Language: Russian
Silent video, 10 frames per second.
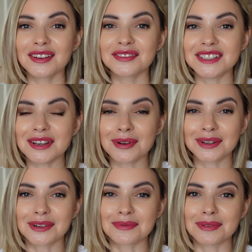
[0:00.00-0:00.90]
Всем
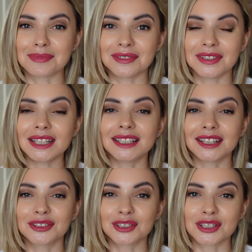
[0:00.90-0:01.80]
огромный привет!
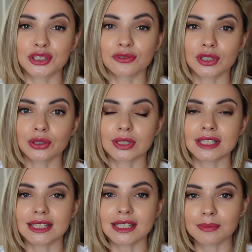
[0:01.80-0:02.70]
Я только что
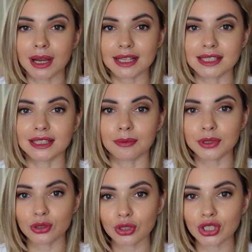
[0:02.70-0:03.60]
вернулась из магазина
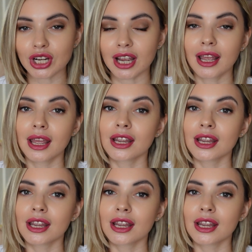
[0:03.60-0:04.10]
«Пятерочка».